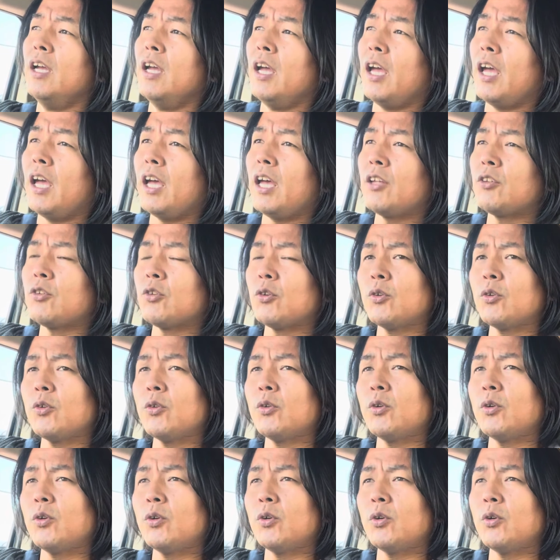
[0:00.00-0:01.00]
えー、そ
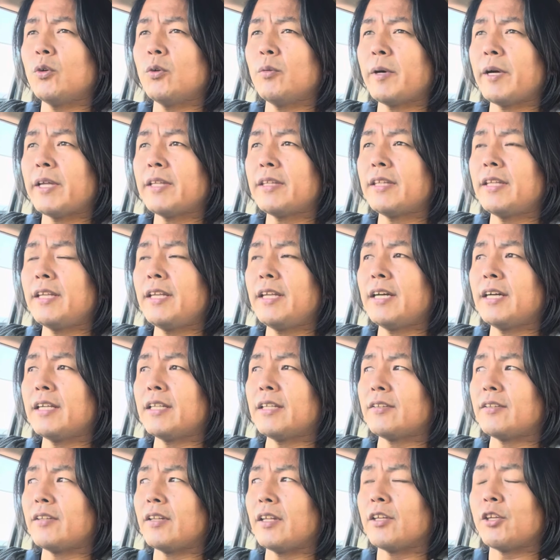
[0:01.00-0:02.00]
のバッテリーが
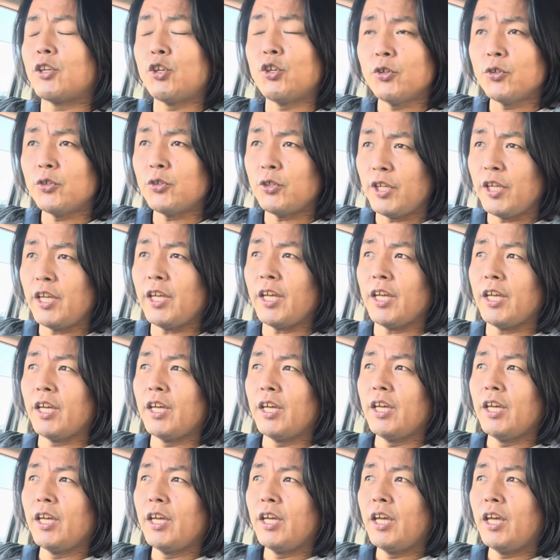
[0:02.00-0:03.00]
ですね、急に、
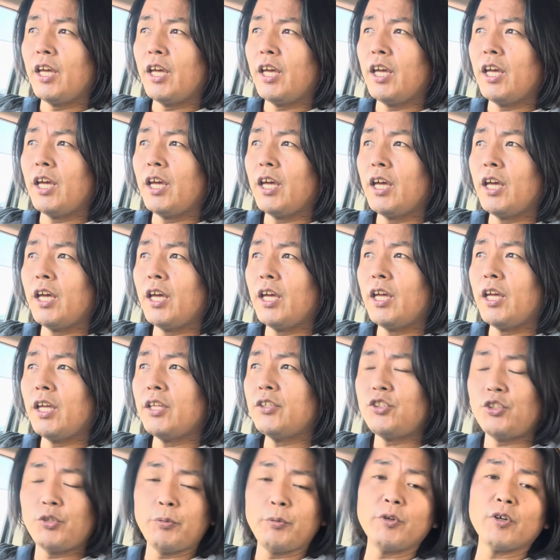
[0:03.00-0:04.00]

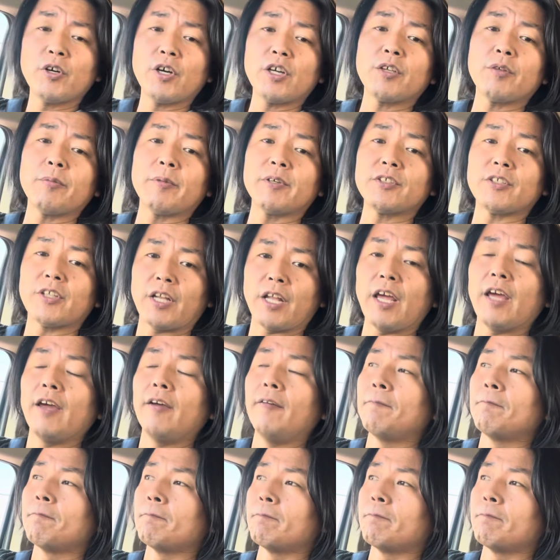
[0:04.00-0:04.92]
えー、寿命が来ましたね。